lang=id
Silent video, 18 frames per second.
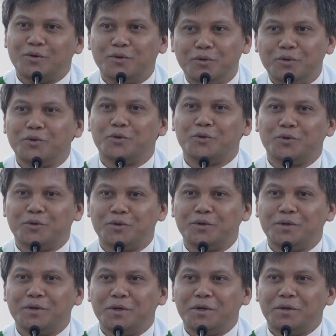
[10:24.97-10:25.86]

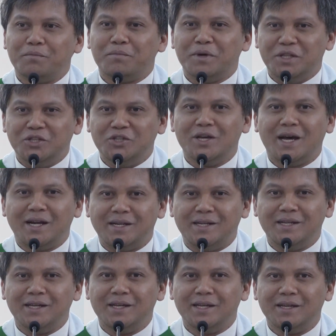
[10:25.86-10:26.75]
untuk
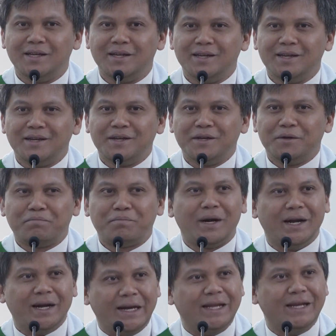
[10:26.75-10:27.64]
menjadi
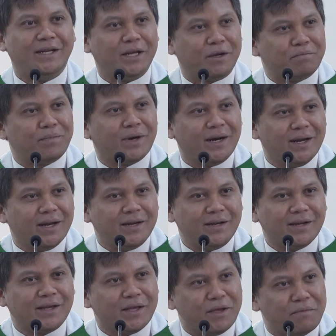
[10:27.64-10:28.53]

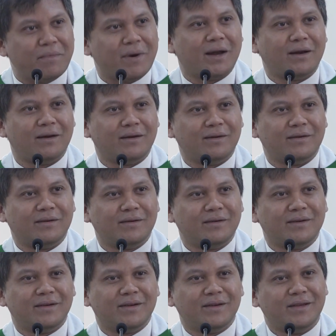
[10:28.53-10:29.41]
pendidik-pendidik iman
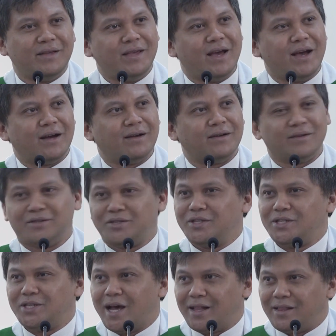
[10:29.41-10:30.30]
yang
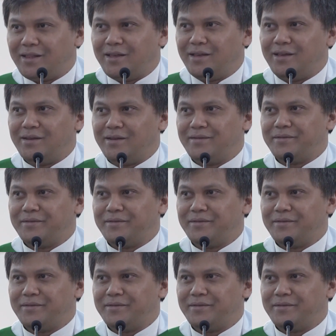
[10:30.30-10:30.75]
sejati.